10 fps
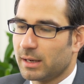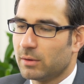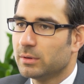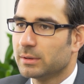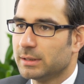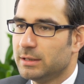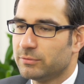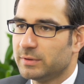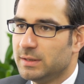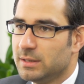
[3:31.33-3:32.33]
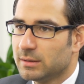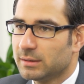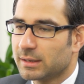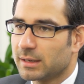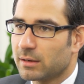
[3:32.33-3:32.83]
Auch hilft hier
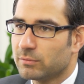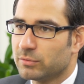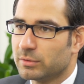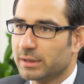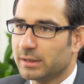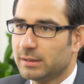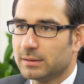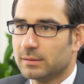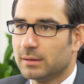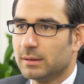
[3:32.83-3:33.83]
der Gang vor Gericht